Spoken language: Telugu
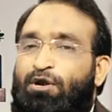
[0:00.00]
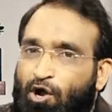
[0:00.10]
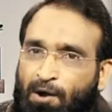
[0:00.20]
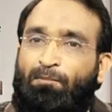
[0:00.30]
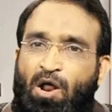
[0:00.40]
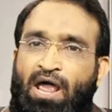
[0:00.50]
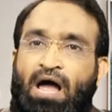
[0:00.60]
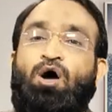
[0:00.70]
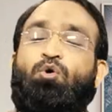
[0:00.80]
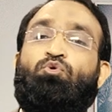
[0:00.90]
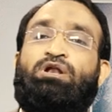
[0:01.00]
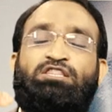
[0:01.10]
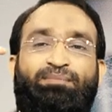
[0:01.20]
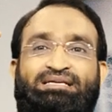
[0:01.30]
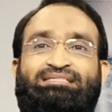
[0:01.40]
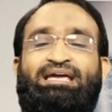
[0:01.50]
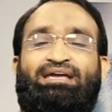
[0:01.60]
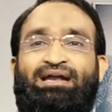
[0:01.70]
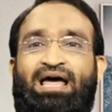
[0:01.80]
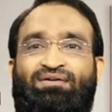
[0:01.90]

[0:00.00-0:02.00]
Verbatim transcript: మీరు ఎంప్లాయా ఉన్నతమైన స్థాయికి ఎలా